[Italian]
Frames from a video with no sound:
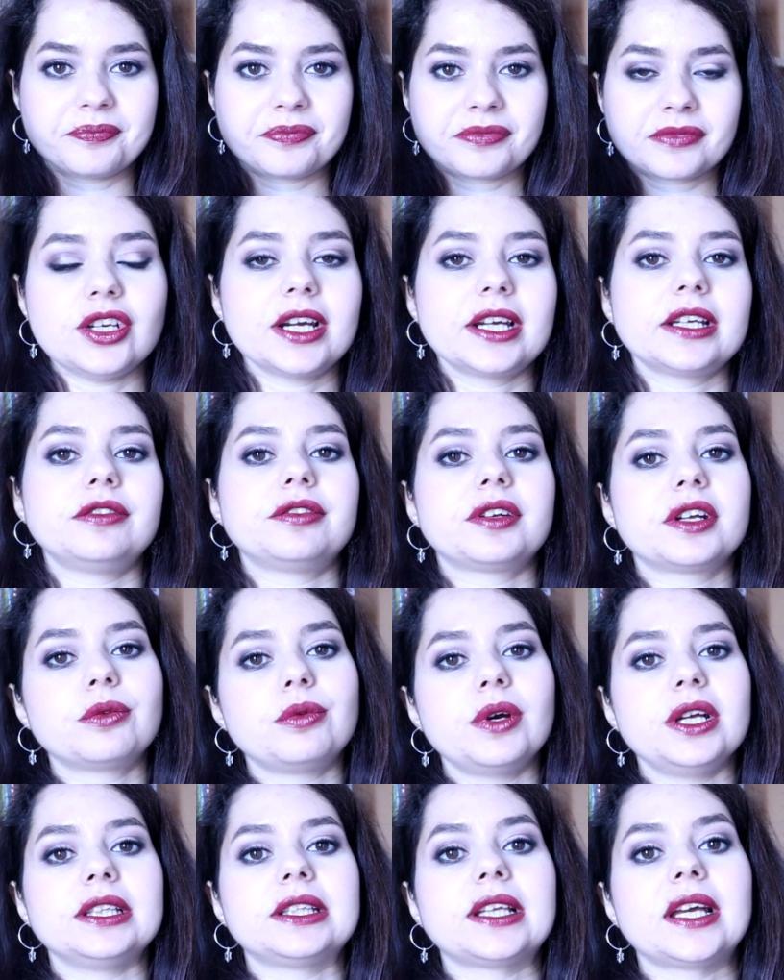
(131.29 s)
Chiaki
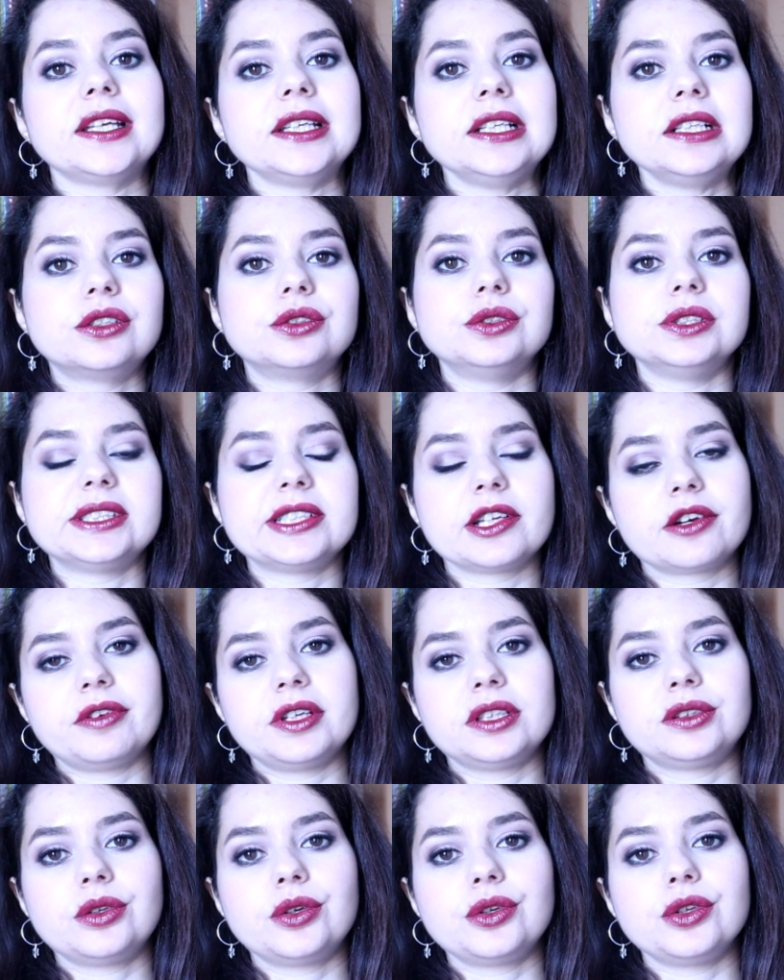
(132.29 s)
frequenta il
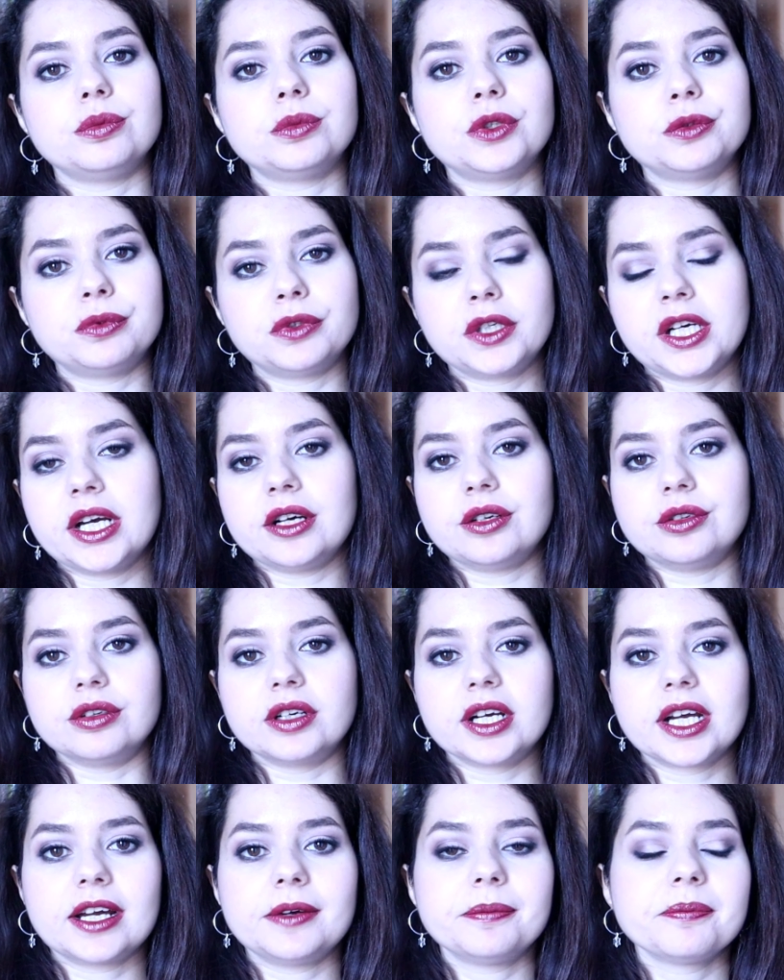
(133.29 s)
conservatorio
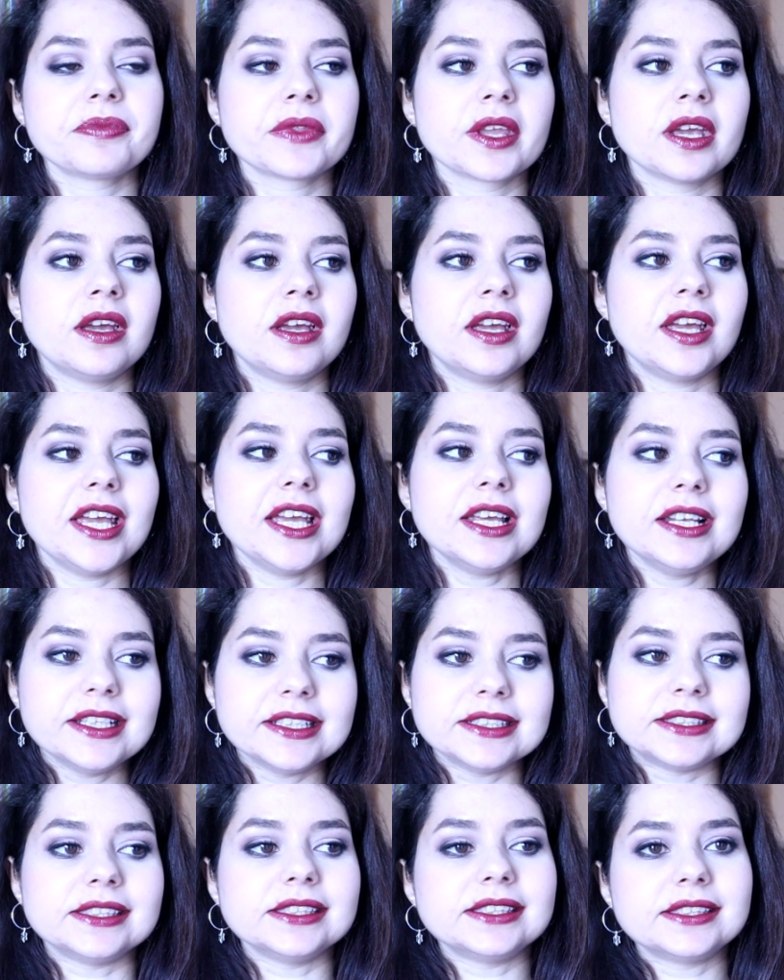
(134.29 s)
Momogaoka e lì
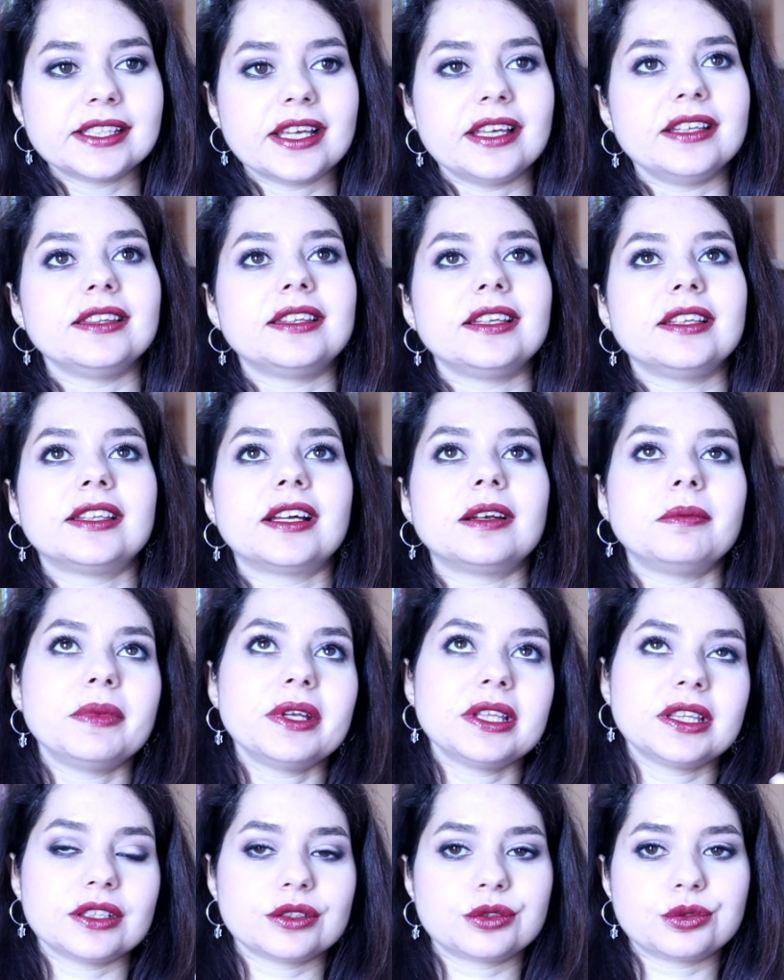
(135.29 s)
si sente
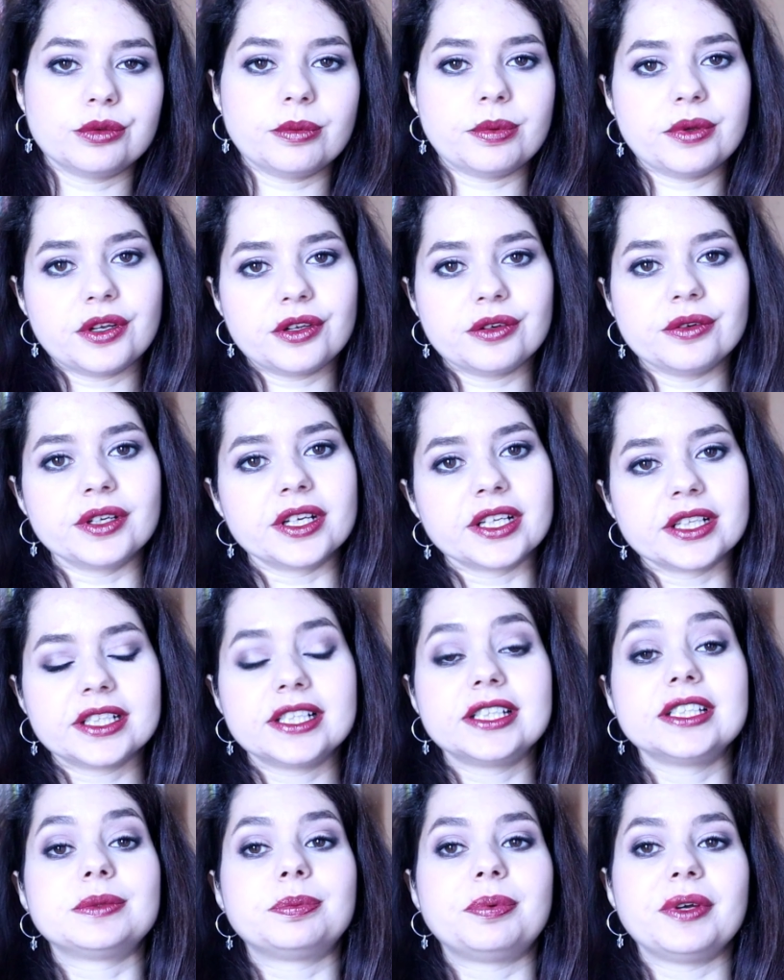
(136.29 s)
talmente superiore
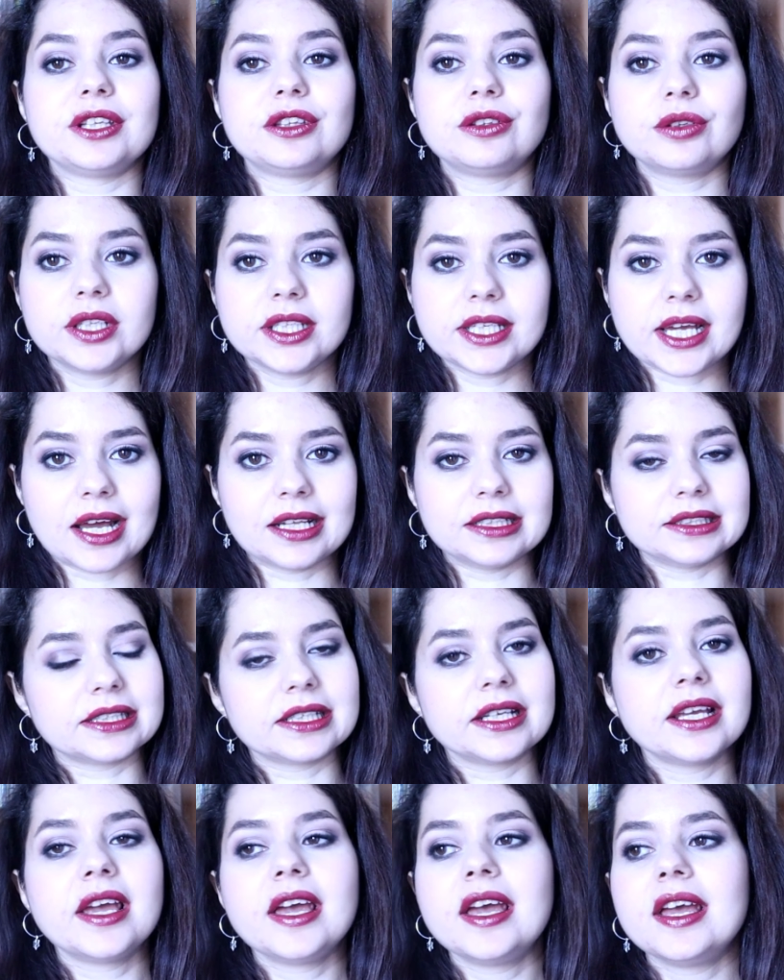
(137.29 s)
rispetto agli
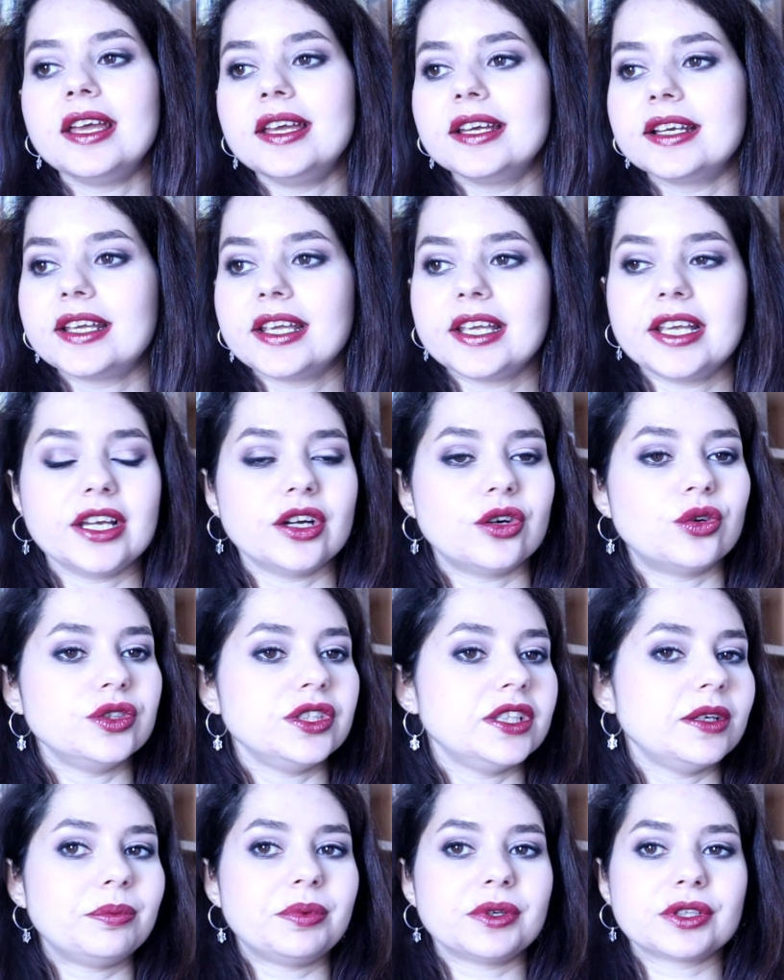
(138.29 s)
altri che
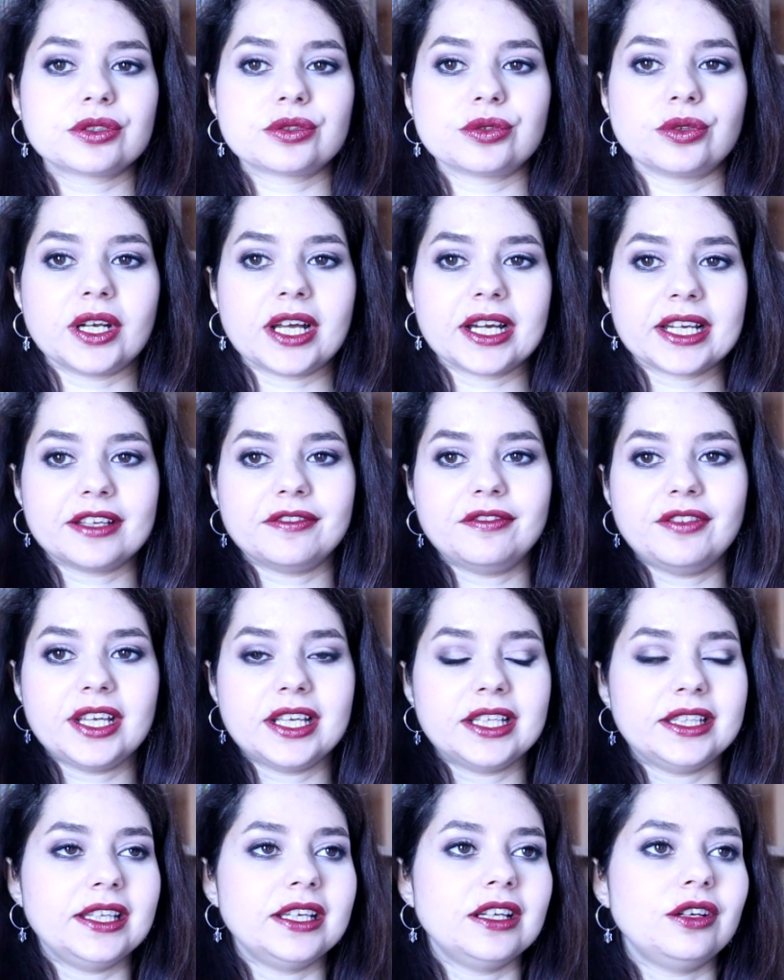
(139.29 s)
ogni persona che
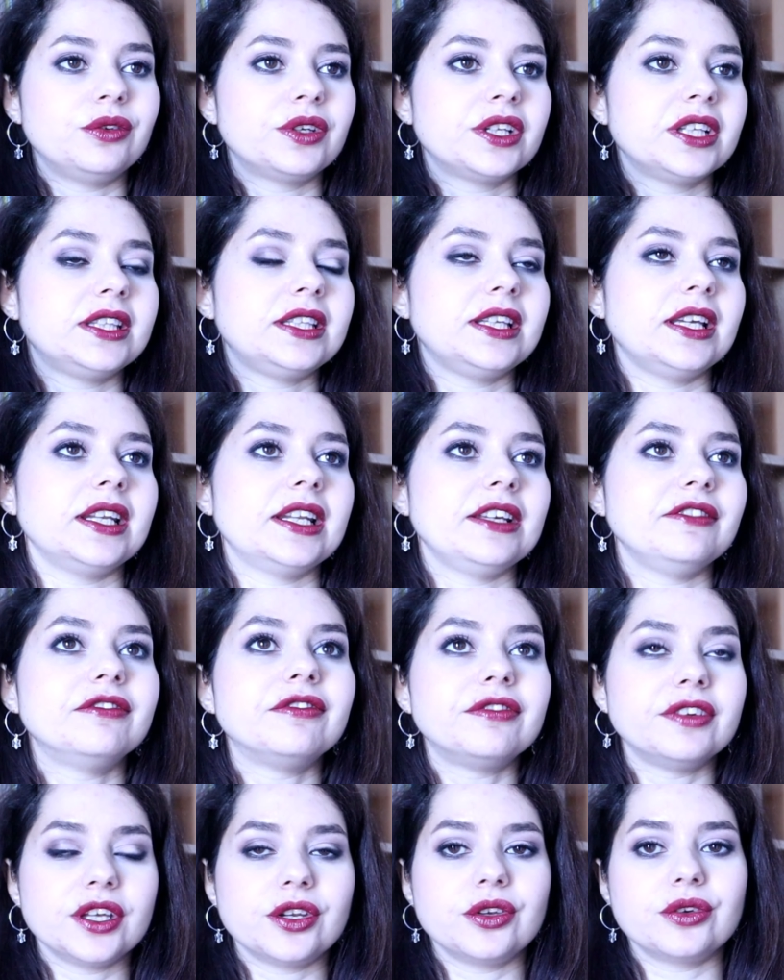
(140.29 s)
vede lo ritiene
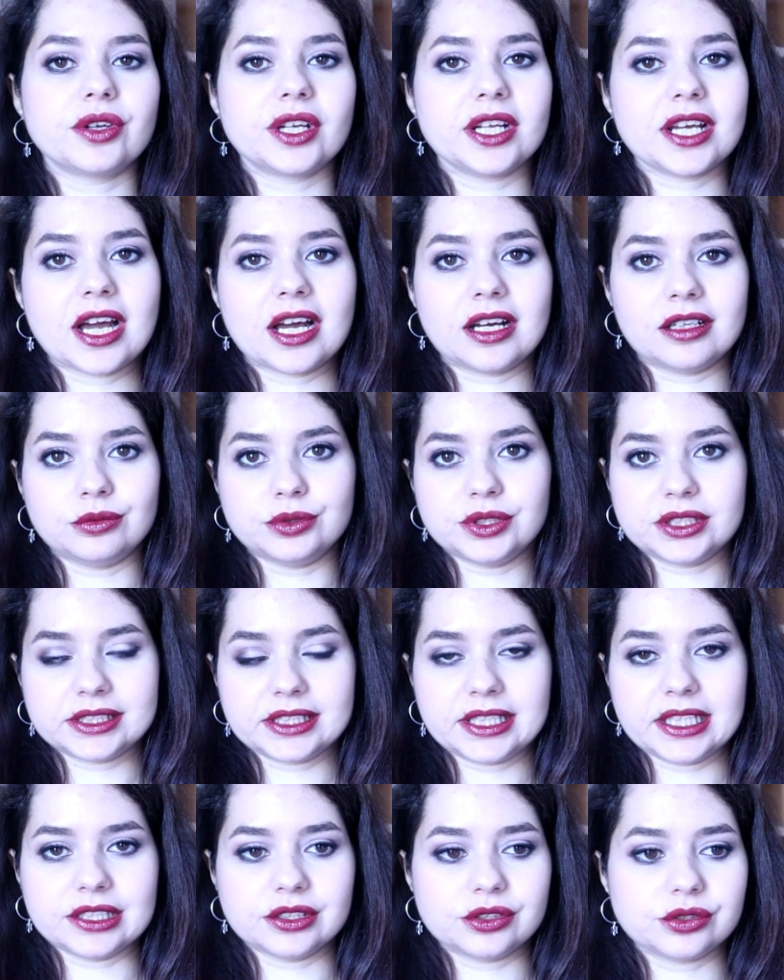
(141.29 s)
inferiore a lui
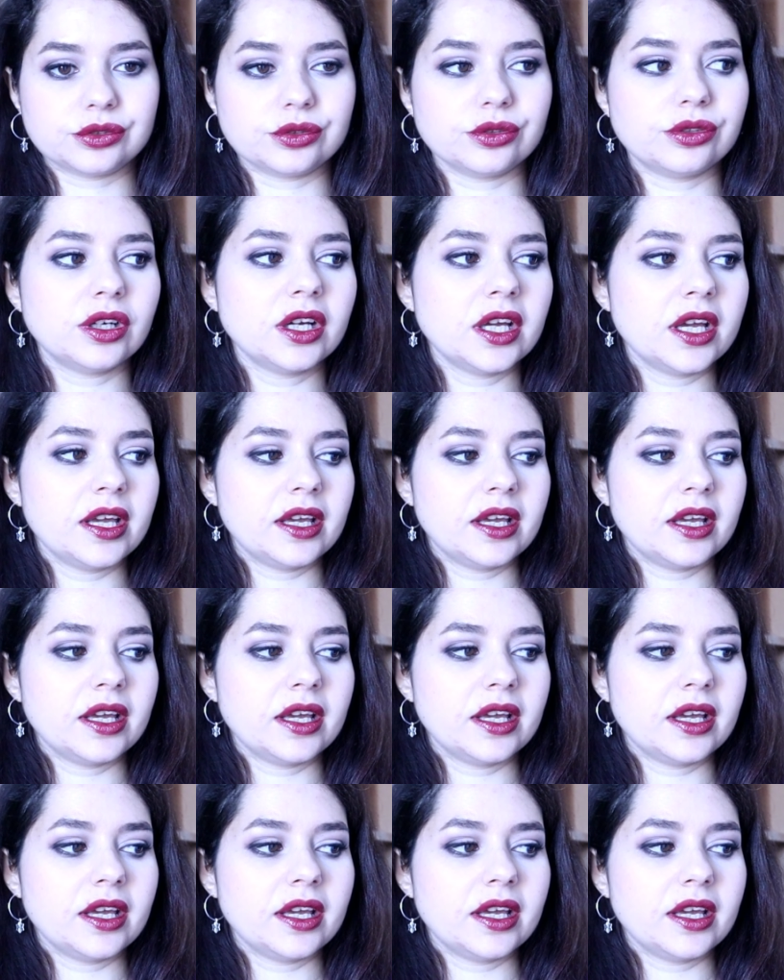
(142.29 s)
stesso,